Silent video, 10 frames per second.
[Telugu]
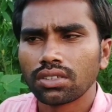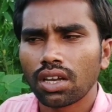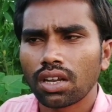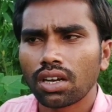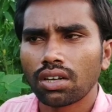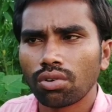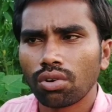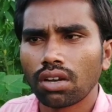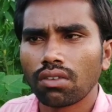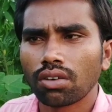చాలా
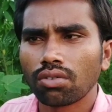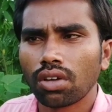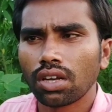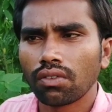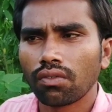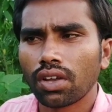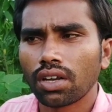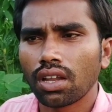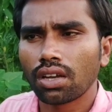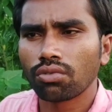కంట్రోల్గా వాడుకోవాలి
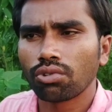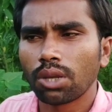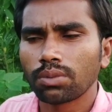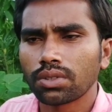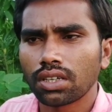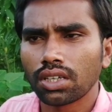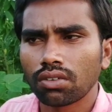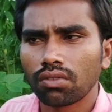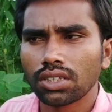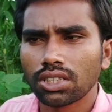వన్ ఆర్ టూ టైమ్స్ కంటే
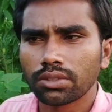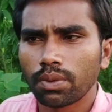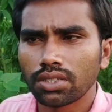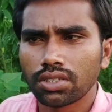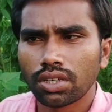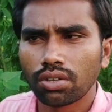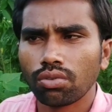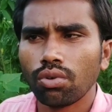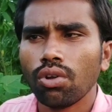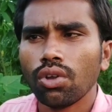ఎక్కువ అయితే స్ప్రే
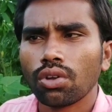చేయొద్దు